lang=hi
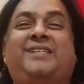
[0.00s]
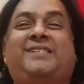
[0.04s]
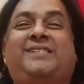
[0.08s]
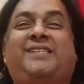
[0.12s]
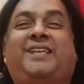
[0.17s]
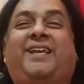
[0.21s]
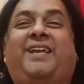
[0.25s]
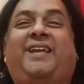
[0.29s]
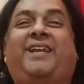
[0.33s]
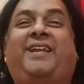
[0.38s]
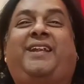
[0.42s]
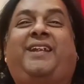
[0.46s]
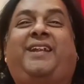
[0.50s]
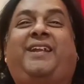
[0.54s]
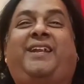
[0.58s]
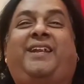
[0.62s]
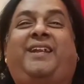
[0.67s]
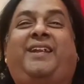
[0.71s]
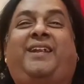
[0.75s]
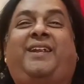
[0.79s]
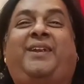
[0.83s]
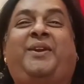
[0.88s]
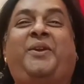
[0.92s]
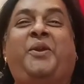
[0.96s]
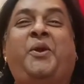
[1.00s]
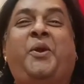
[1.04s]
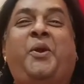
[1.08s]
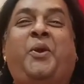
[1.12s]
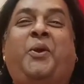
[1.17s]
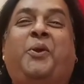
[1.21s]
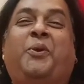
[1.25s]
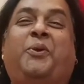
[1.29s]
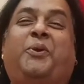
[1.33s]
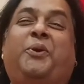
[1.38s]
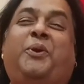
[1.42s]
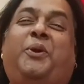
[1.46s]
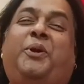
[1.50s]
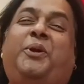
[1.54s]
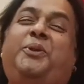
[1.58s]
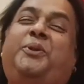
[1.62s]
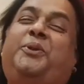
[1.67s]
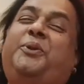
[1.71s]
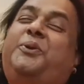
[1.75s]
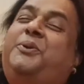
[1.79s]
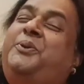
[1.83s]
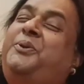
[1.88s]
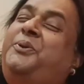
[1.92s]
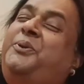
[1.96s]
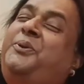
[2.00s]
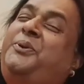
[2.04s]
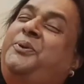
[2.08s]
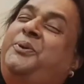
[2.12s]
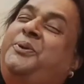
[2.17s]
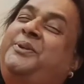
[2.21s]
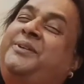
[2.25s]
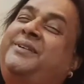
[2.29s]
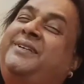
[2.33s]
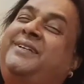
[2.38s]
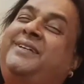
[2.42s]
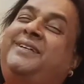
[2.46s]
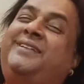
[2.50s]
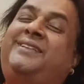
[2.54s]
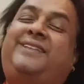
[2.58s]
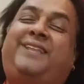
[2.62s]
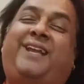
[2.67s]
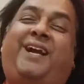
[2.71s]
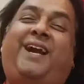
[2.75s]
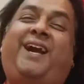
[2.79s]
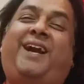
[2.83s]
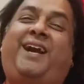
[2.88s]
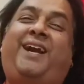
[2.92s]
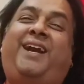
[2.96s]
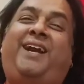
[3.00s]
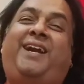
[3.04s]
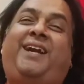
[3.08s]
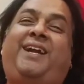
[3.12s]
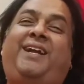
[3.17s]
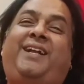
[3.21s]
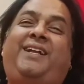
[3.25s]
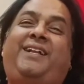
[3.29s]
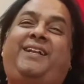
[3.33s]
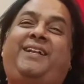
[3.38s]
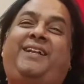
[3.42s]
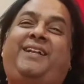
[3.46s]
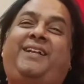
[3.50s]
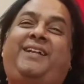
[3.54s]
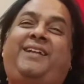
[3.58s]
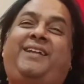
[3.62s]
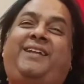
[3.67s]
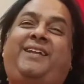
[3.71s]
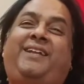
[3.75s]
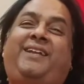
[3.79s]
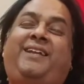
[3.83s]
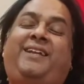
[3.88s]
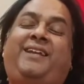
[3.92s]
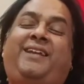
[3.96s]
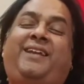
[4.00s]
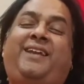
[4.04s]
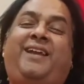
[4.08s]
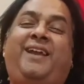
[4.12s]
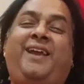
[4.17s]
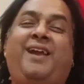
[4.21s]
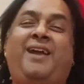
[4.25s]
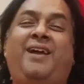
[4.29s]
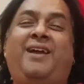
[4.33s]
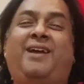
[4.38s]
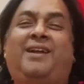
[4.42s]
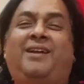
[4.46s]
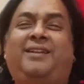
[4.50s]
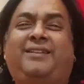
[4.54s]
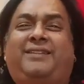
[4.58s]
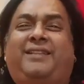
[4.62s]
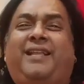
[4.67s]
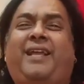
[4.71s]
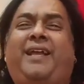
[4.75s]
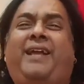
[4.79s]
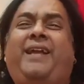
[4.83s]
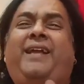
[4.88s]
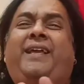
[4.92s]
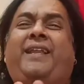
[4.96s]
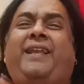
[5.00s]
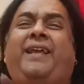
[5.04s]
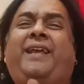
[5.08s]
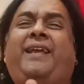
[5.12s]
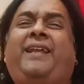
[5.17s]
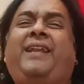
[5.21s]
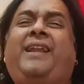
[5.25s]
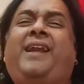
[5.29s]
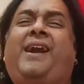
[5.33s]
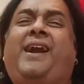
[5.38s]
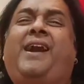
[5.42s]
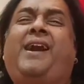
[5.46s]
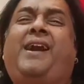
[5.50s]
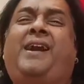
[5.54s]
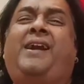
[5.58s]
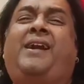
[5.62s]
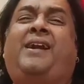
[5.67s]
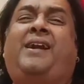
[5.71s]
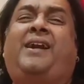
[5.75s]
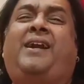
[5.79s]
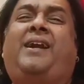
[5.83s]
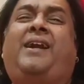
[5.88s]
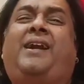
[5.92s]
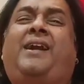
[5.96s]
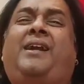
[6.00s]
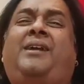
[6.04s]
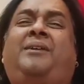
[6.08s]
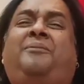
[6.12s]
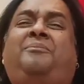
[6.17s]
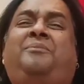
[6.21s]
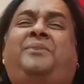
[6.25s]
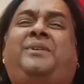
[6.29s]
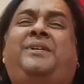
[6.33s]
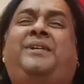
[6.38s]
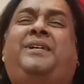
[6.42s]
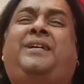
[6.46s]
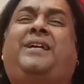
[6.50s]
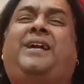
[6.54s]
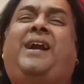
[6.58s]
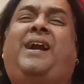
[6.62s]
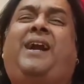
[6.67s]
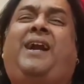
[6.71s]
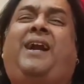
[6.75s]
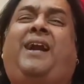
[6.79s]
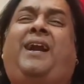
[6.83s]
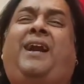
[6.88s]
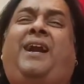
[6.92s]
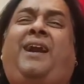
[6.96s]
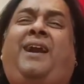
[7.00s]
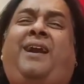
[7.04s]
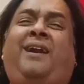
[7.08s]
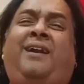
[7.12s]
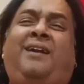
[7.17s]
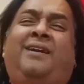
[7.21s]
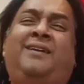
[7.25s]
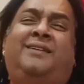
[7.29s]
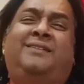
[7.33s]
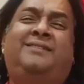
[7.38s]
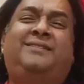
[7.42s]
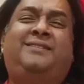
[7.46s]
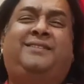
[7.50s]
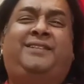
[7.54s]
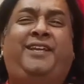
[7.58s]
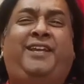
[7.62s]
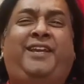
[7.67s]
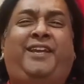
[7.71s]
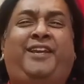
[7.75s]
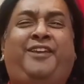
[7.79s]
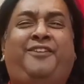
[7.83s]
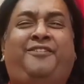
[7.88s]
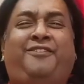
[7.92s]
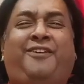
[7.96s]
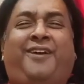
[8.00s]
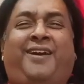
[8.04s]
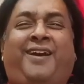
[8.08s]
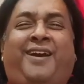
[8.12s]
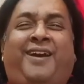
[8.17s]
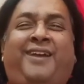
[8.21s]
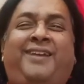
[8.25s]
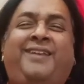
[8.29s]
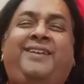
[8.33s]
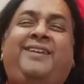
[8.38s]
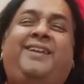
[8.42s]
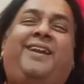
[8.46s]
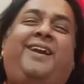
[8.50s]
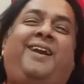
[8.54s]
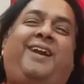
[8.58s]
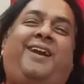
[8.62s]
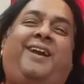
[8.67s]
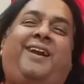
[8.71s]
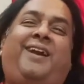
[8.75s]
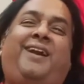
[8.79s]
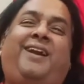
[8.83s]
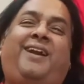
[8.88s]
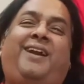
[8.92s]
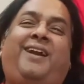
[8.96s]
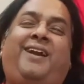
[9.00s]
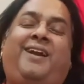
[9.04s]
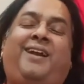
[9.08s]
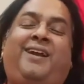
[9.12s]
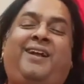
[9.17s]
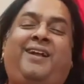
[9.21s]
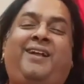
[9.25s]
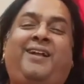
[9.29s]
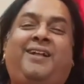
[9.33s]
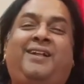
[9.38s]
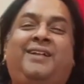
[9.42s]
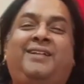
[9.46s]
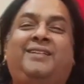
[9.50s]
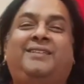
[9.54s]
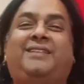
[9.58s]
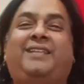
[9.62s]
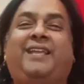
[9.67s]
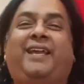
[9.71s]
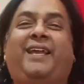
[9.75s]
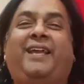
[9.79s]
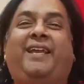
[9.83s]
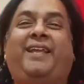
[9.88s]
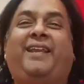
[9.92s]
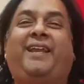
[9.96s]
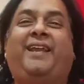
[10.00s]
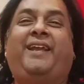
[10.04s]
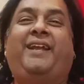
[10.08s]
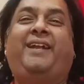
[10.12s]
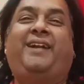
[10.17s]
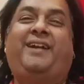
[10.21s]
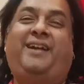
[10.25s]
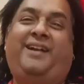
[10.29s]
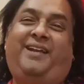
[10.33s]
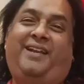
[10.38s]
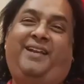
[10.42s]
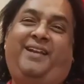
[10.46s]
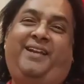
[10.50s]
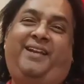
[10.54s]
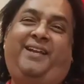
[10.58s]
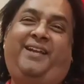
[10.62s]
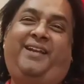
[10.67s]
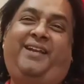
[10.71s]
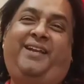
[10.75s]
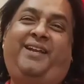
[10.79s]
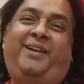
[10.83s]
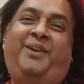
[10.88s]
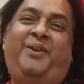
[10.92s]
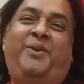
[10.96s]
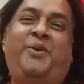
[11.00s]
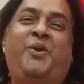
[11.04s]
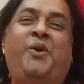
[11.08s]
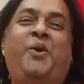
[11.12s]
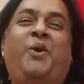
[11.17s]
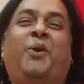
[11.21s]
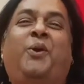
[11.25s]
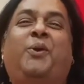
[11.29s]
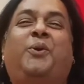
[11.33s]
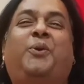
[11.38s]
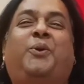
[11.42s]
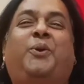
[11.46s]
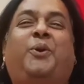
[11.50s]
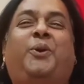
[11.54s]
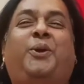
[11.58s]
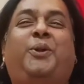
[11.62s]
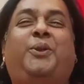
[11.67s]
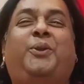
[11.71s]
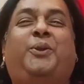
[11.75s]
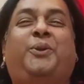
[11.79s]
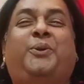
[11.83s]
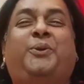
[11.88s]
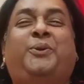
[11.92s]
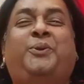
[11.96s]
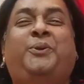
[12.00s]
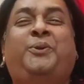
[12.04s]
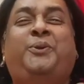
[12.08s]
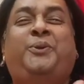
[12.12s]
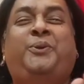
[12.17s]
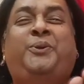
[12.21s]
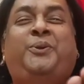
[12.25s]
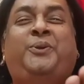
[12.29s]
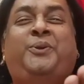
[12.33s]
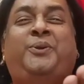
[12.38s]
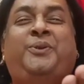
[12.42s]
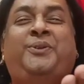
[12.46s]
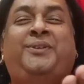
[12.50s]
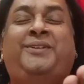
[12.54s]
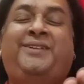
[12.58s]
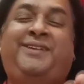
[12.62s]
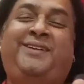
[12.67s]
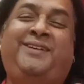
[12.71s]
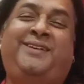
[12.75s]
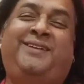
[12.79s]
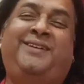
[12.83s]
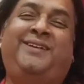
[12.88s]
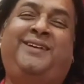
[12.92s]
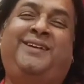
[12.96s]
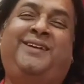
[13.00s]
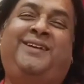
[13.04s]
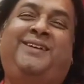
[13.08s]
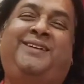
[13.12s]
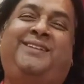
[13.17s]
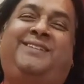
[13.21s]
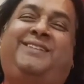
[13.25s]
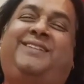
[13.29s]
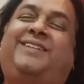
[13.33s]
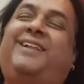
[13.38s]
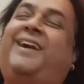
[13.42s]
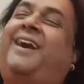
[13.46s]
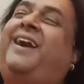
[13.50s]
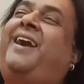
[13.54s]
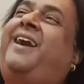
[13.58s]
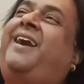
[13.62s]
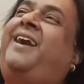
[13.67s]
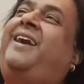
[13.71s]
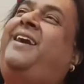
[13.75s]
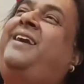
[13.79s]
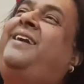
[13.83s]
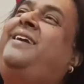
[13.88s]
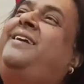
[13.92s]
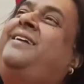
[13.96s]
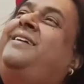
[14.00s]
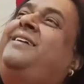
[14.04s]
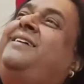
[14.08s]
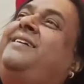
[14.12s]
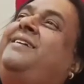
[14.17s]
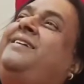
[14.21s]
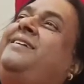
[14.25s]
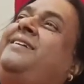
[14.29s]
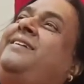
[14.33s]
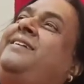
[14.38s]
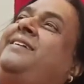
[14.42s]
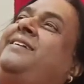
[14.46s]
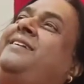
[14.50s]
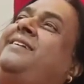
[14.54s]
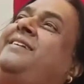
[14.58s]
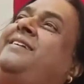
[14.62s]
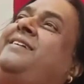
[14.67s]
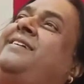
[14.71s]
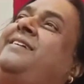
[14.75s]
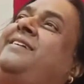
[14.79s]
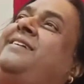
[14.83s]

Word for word: रहा है देखिए तो साईं बाबा का मैंने सबसे पहले रिकॉर्ड किया था जिसके नाथ साईं नाथ वो अनाथ कैसे होगा और साईं चाह लेंगे दिन तो फिर रात